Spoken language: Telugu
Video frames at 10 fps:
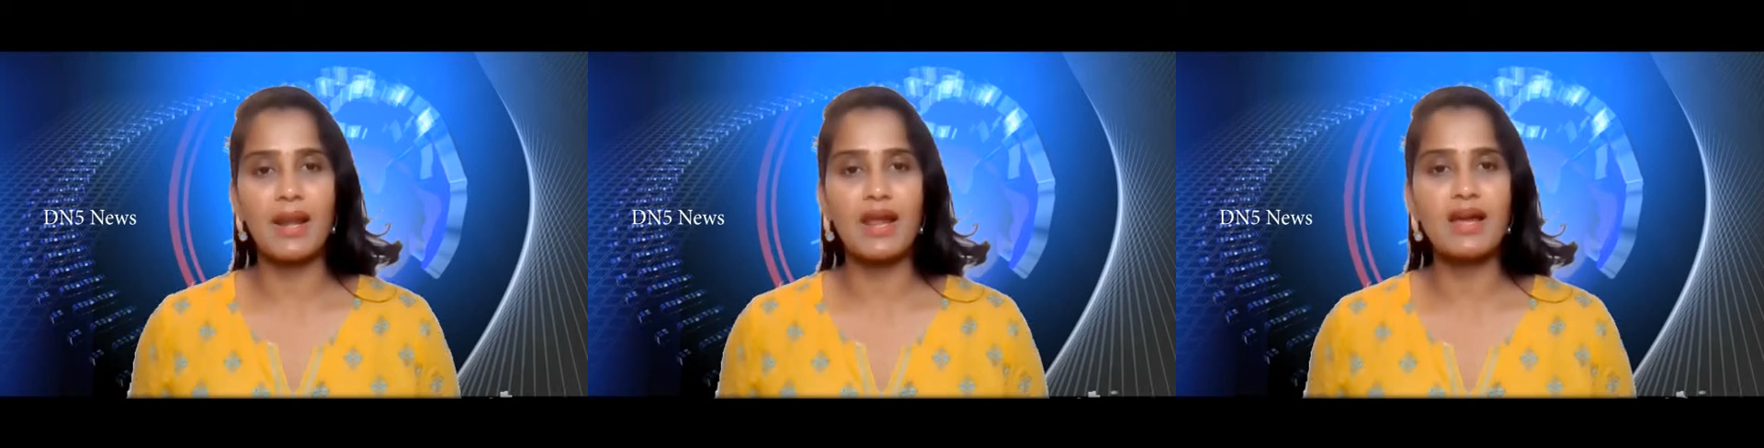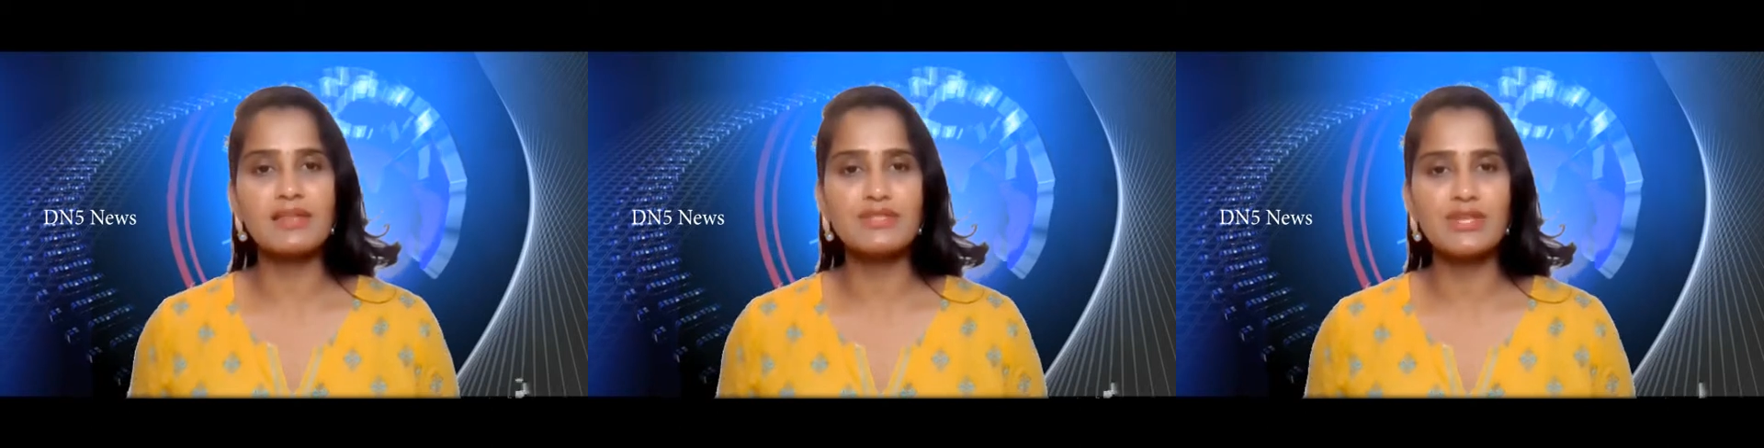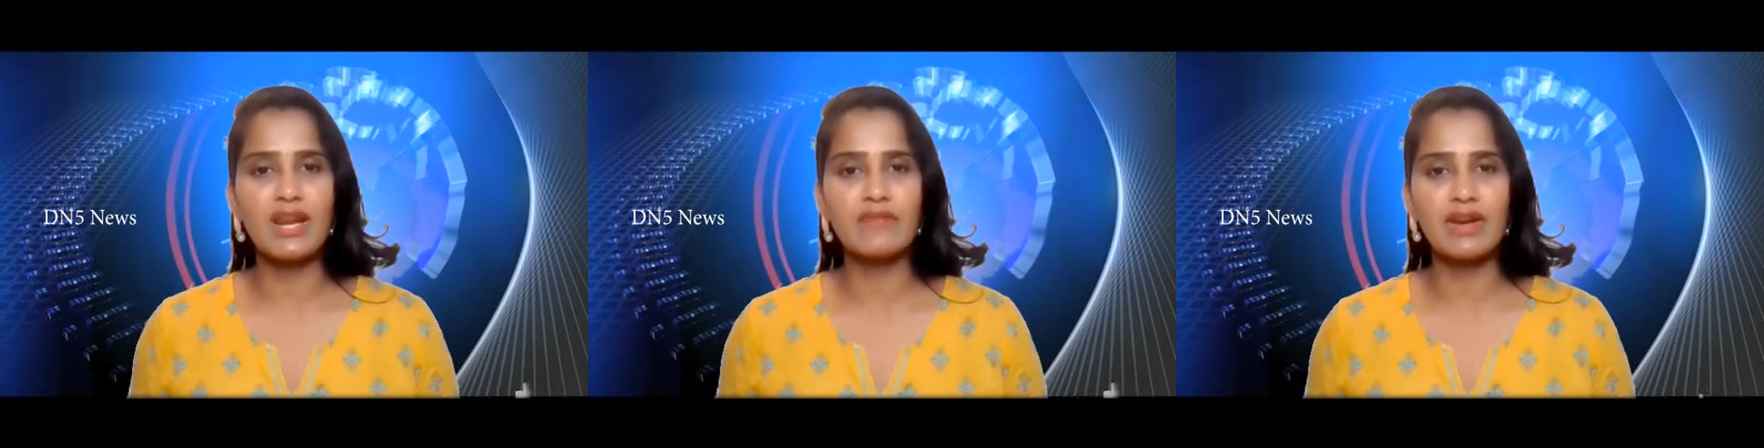
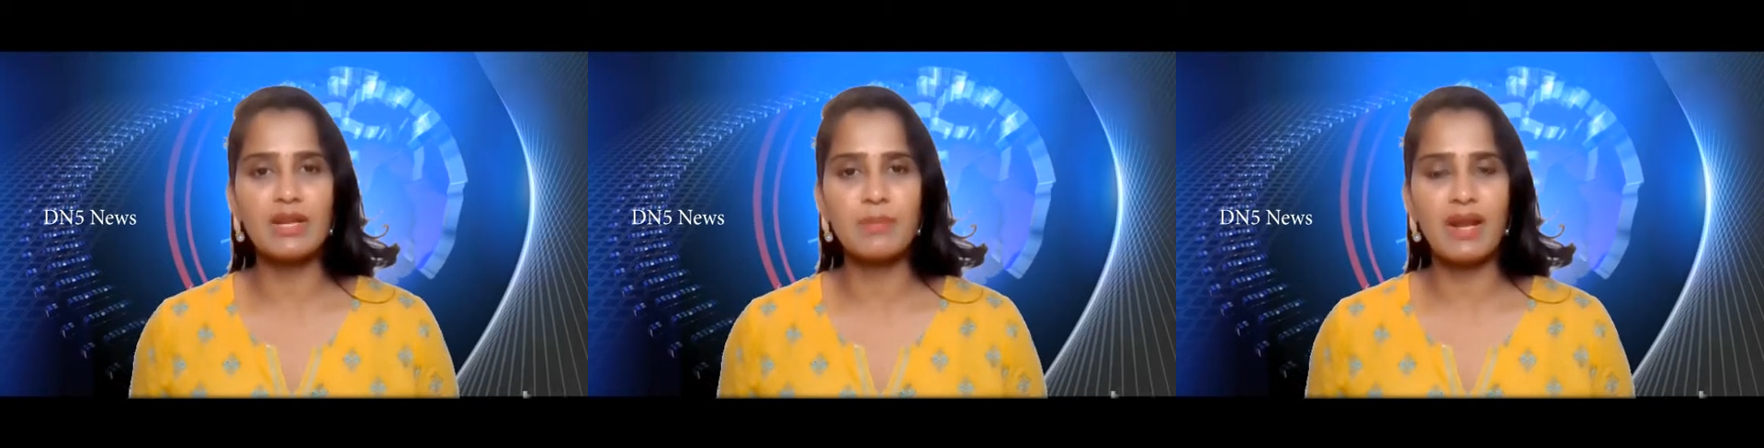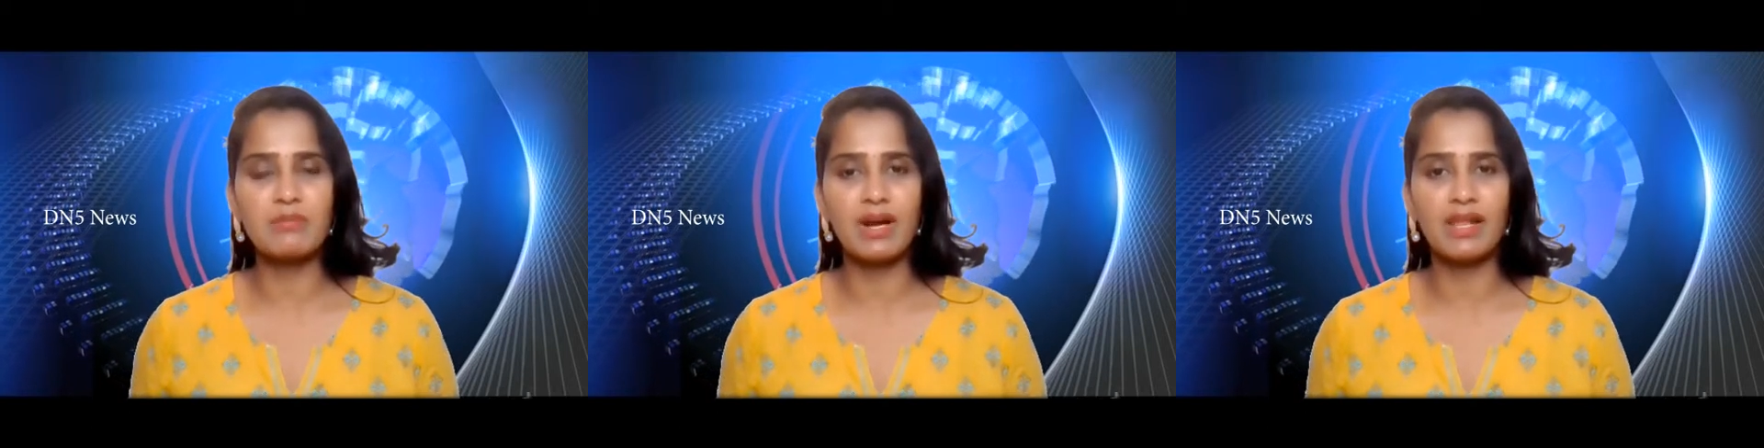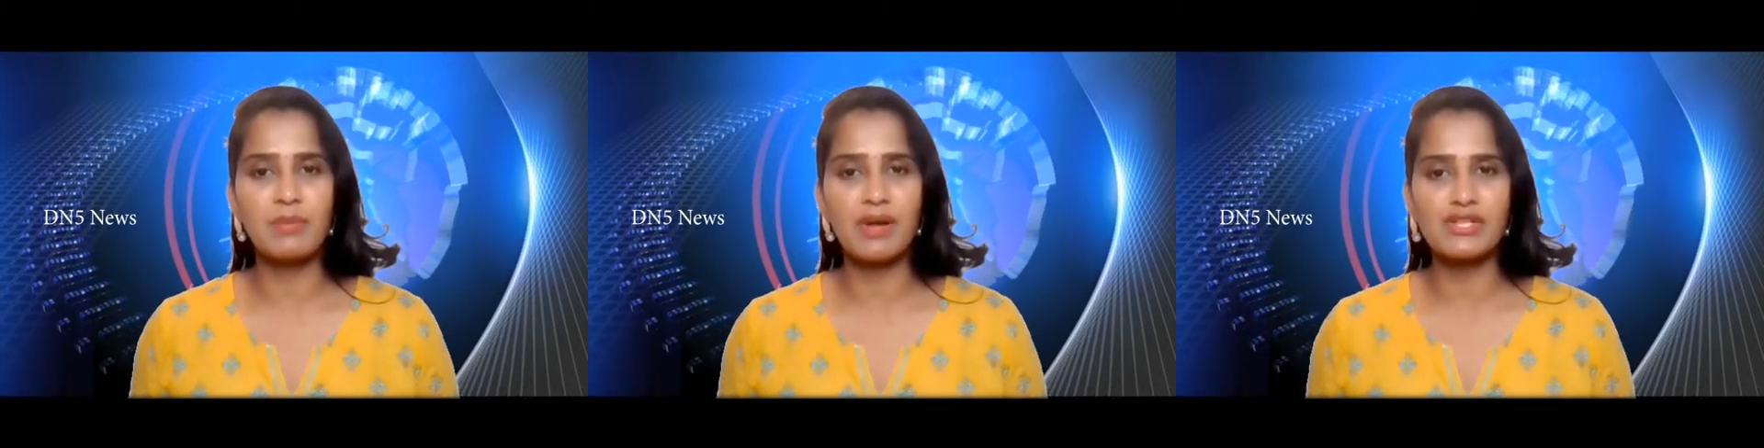ప్రకాశం జిల్లా వేటపాలెం
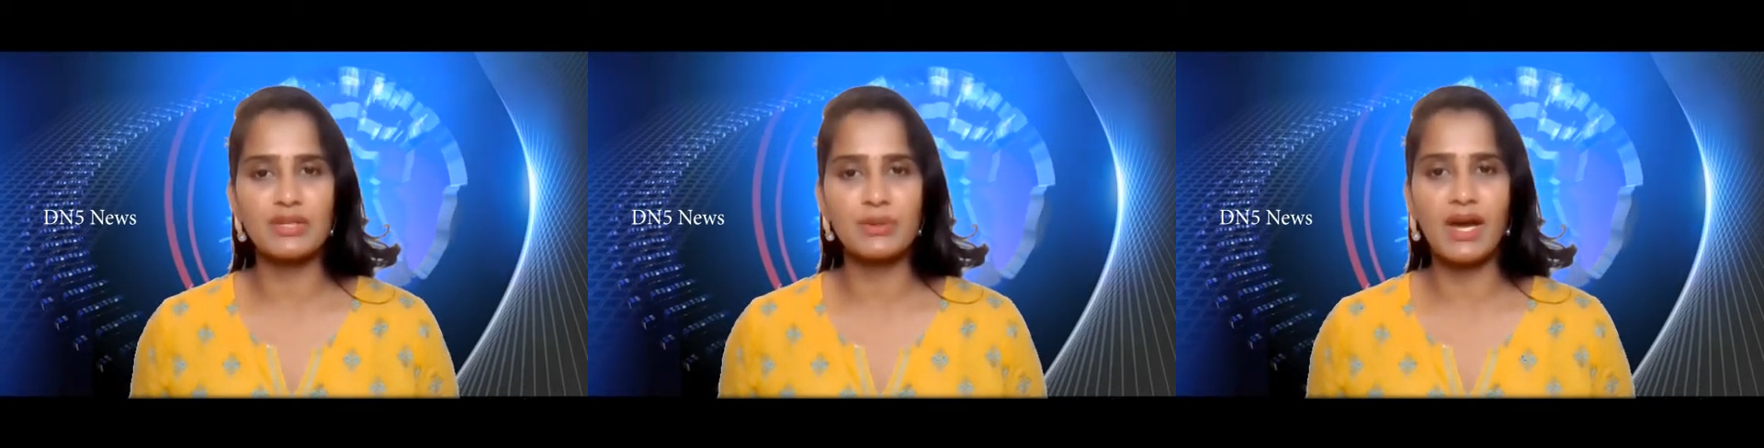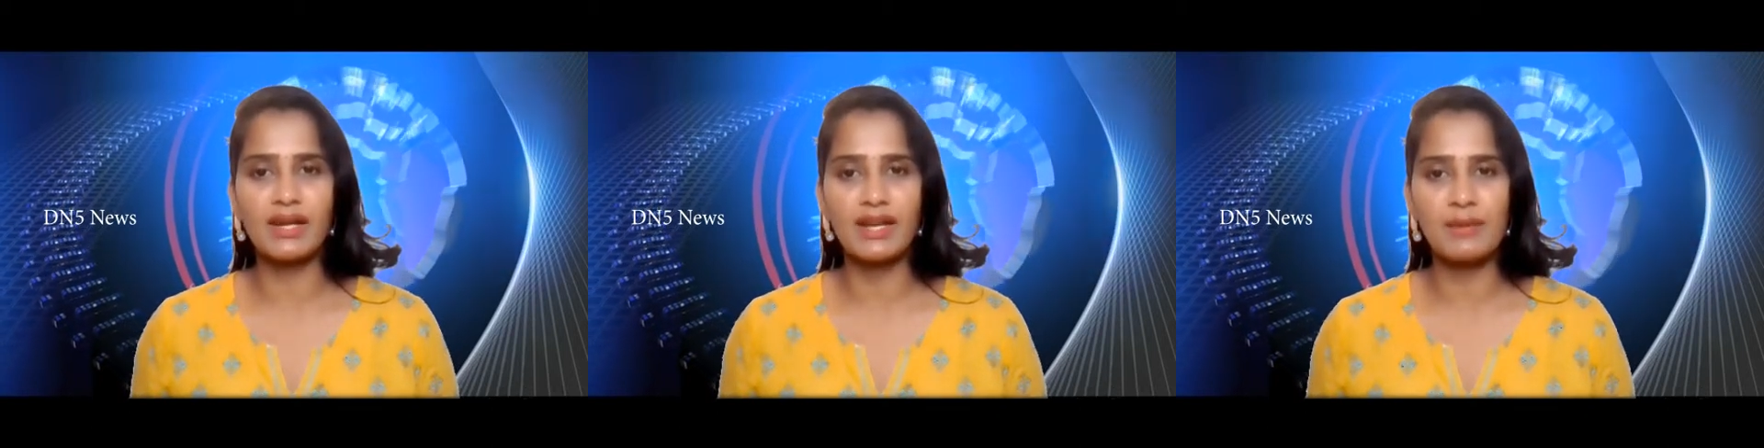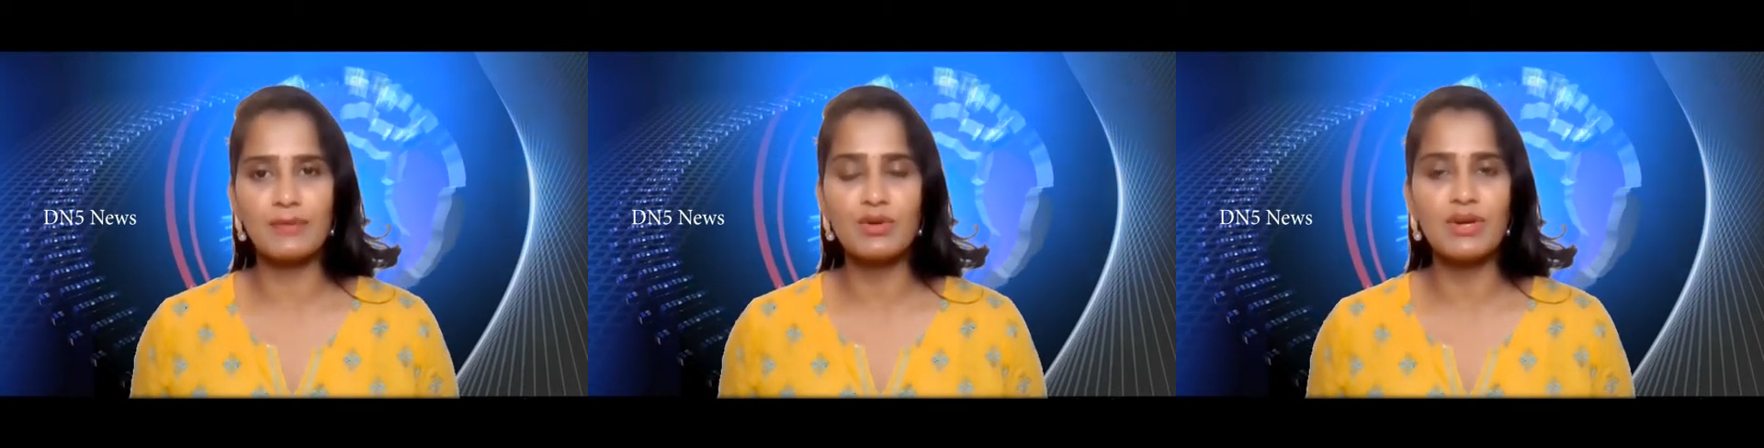మండల పరిషత్
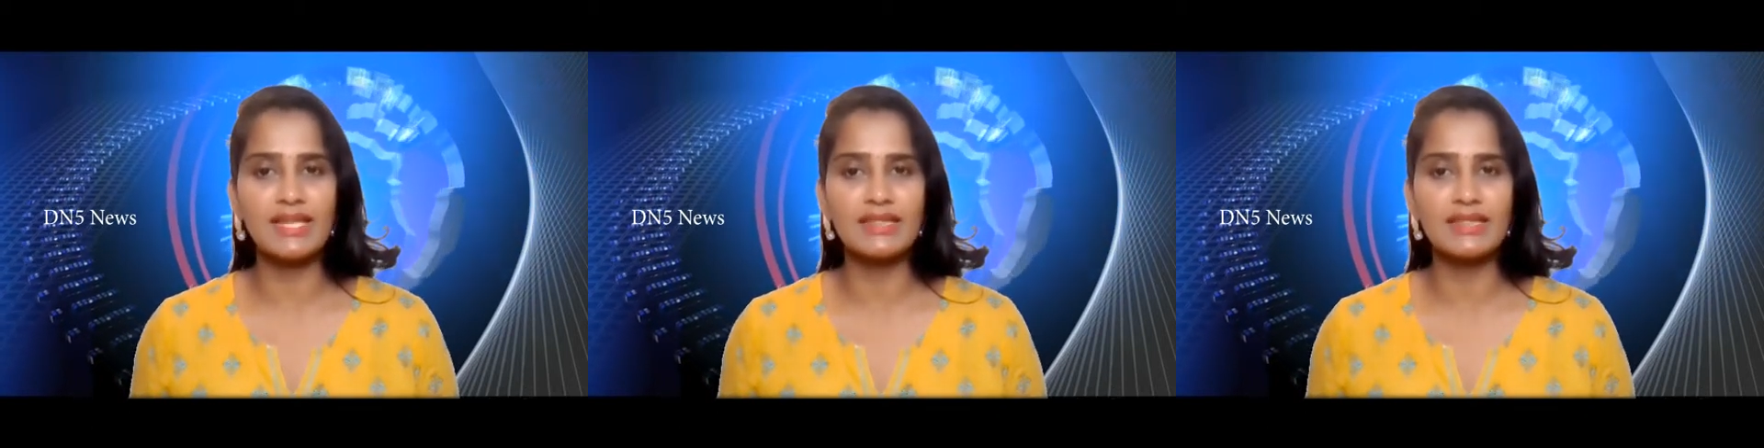కార్యాలయంలో